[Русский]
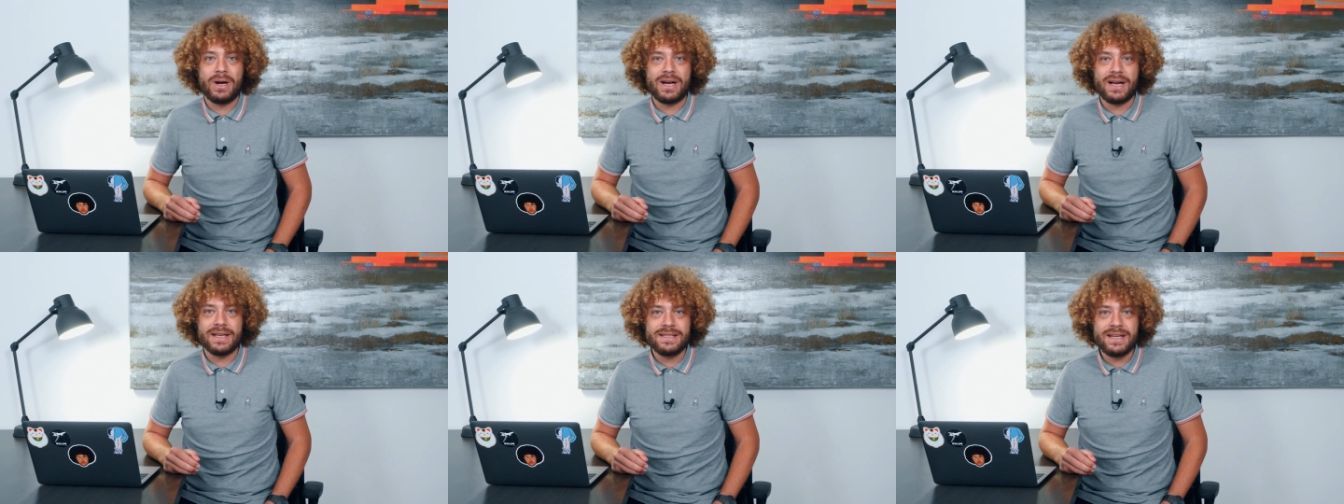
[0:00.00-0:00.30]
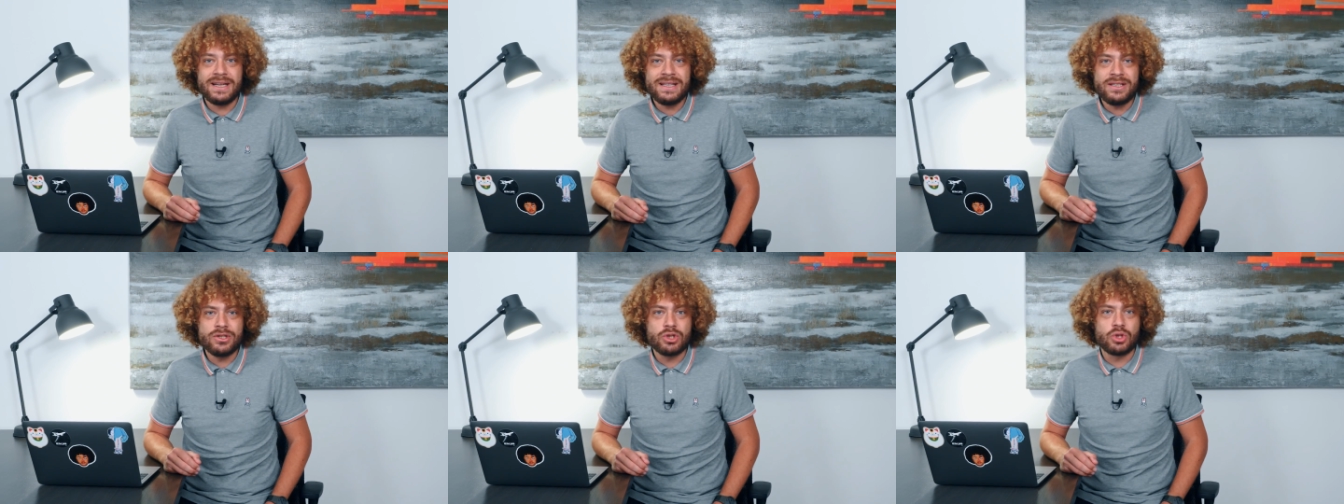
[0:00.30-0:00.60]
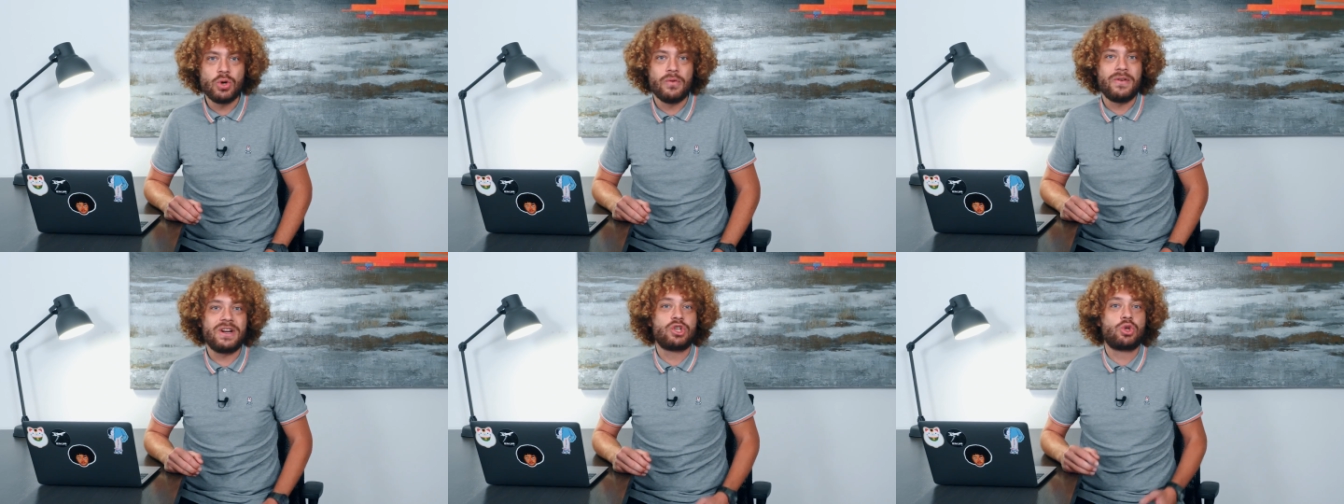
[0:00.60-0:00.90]
показаться,
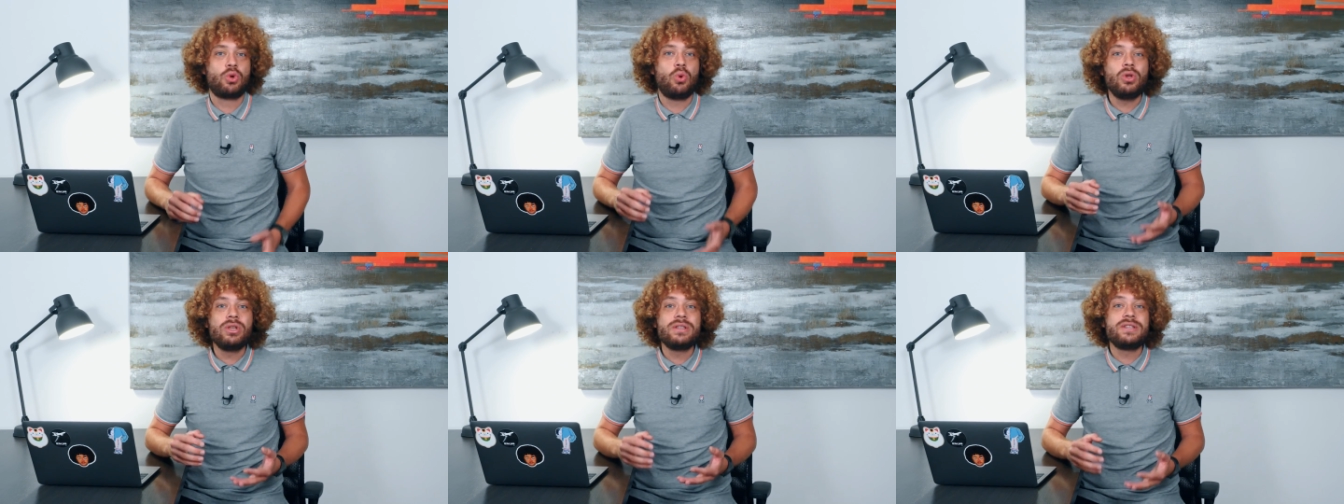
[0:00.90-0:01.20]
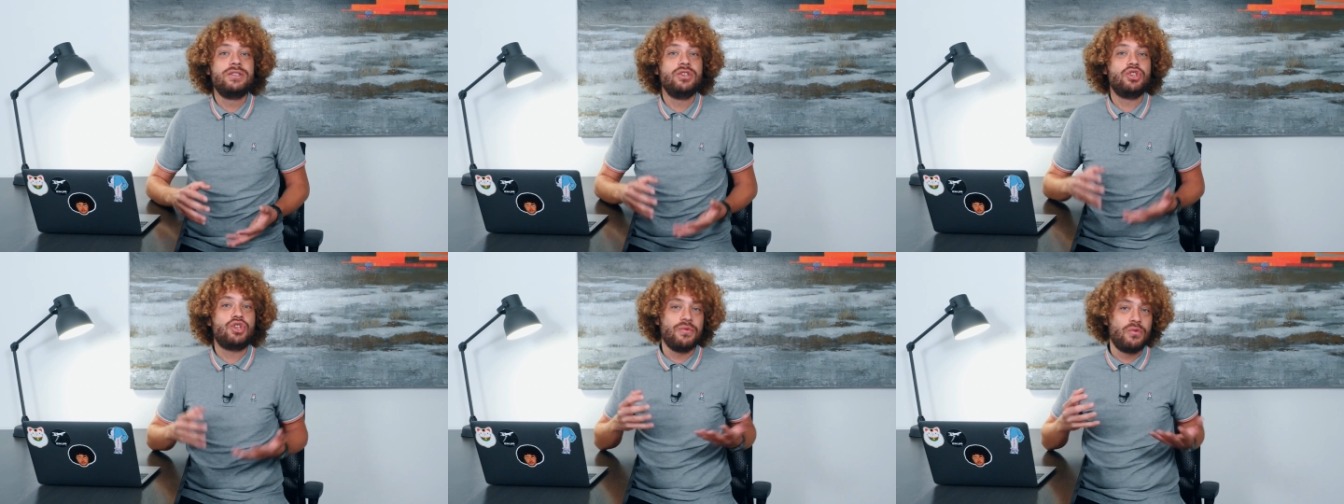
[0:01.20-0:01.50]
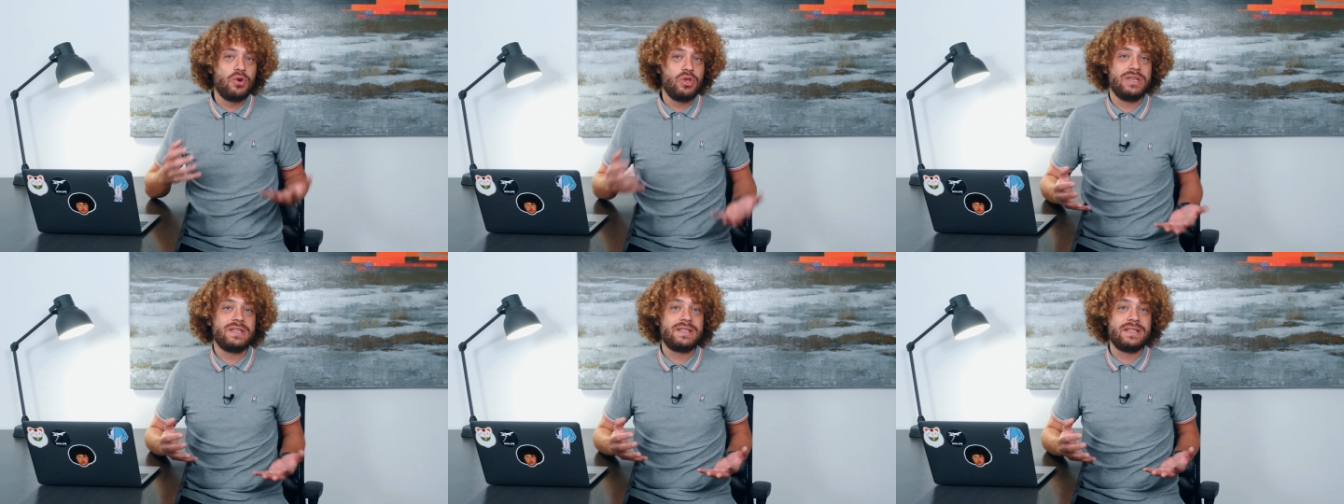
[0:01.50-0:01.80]
что ваш голос
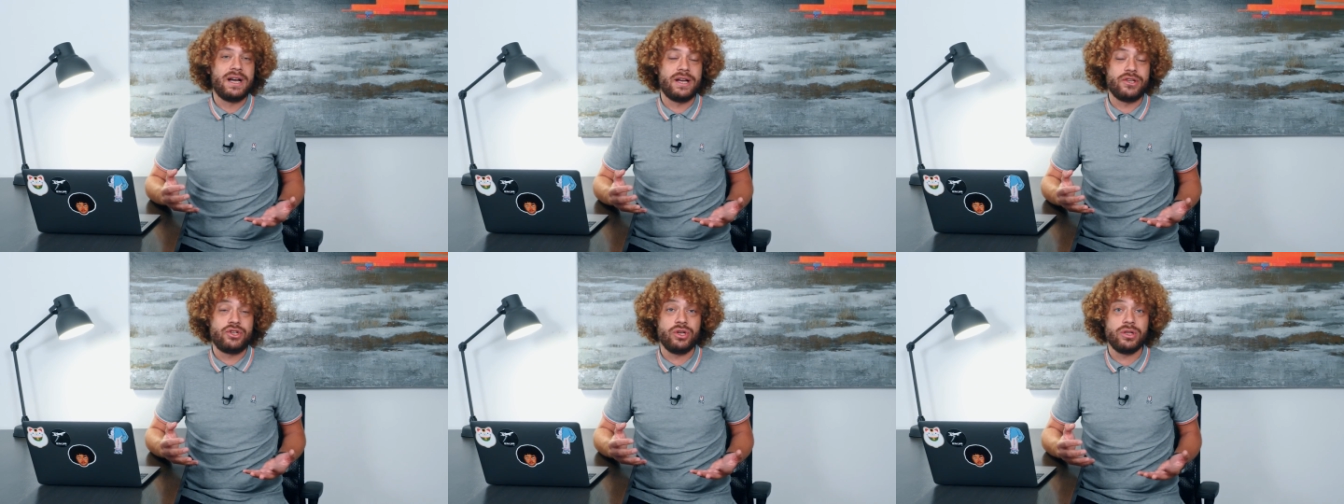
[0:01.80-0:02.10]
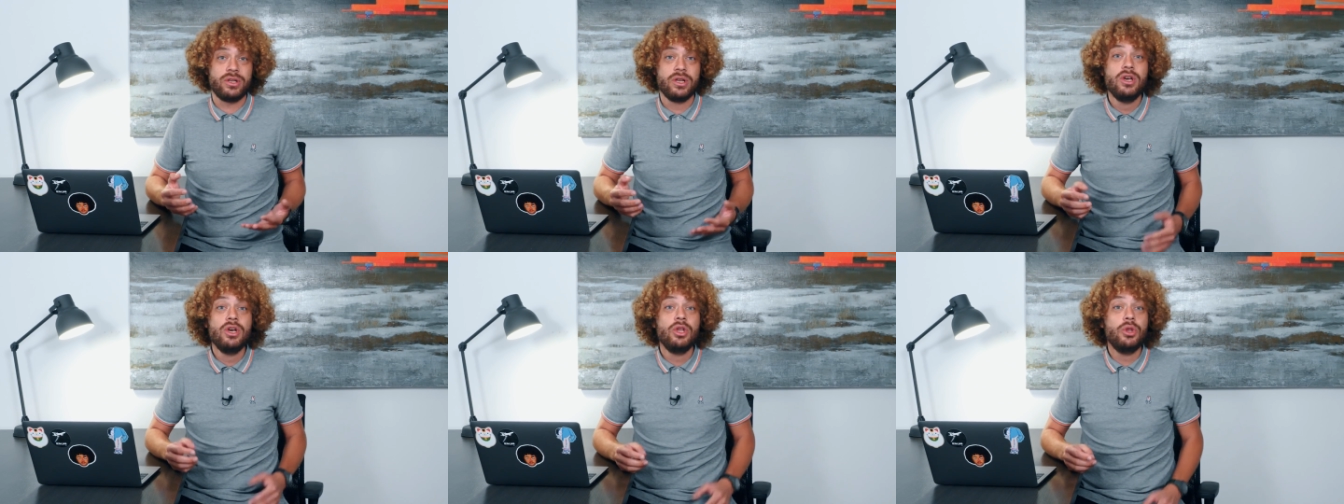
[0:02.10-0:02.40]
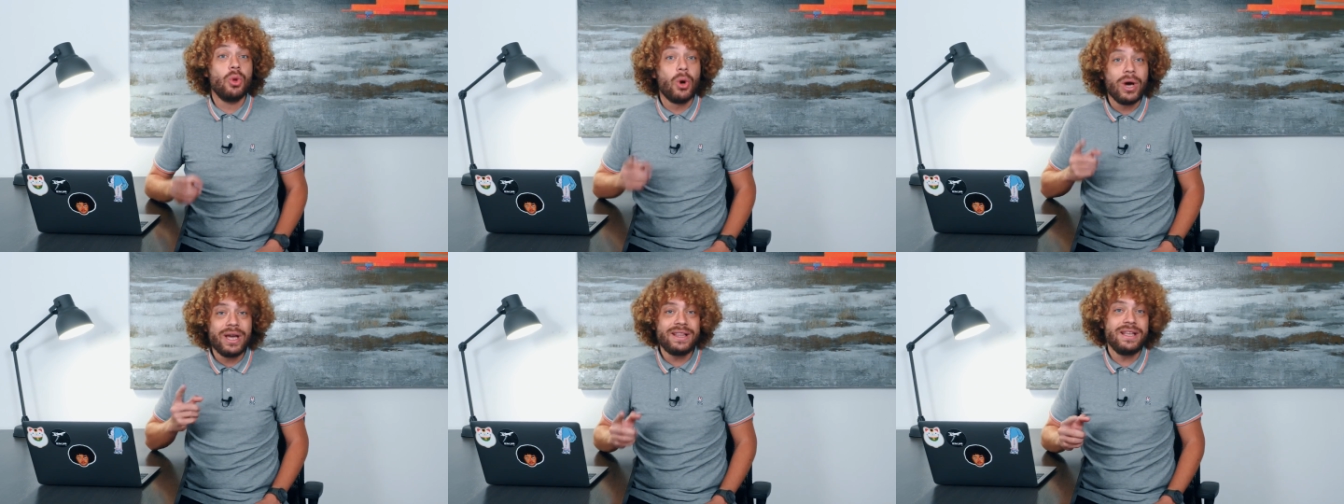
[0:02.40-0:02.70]
ничего не значит,
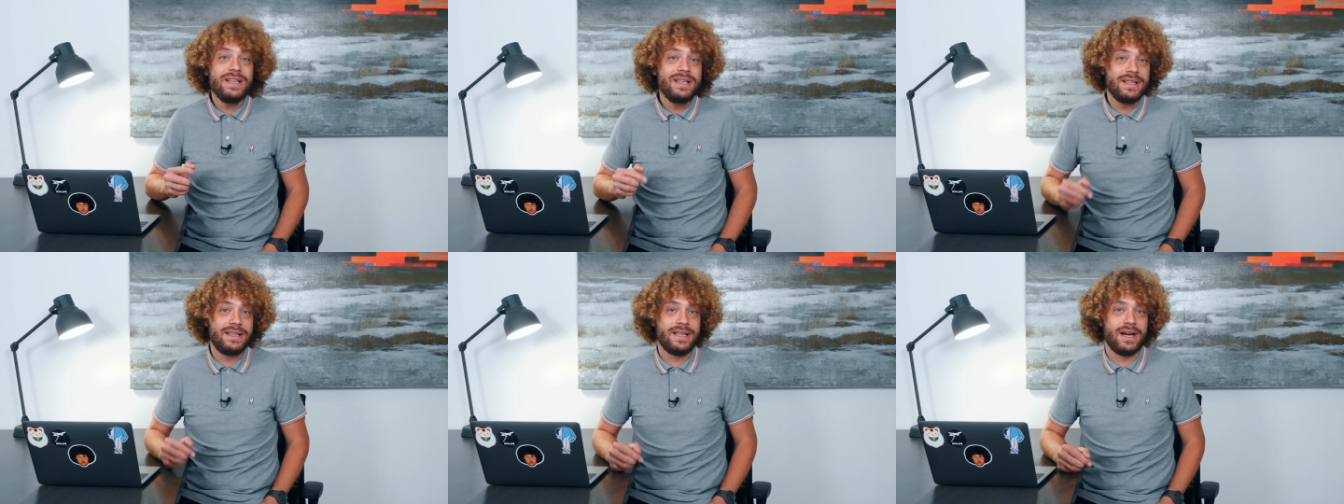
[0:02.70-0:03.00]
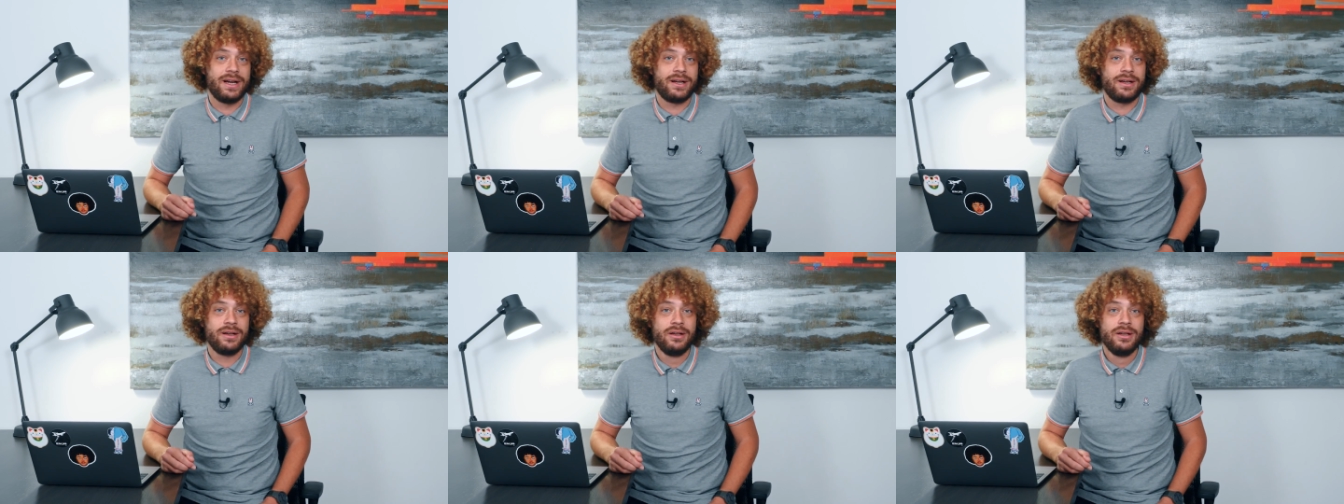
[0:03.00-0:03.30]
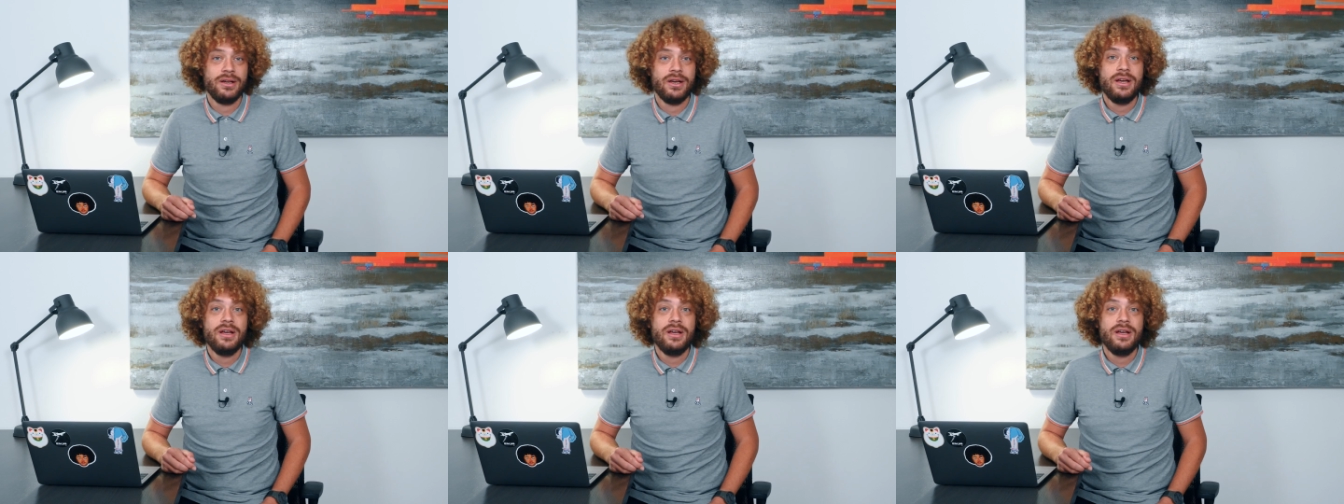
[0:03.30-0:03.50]
но это не так.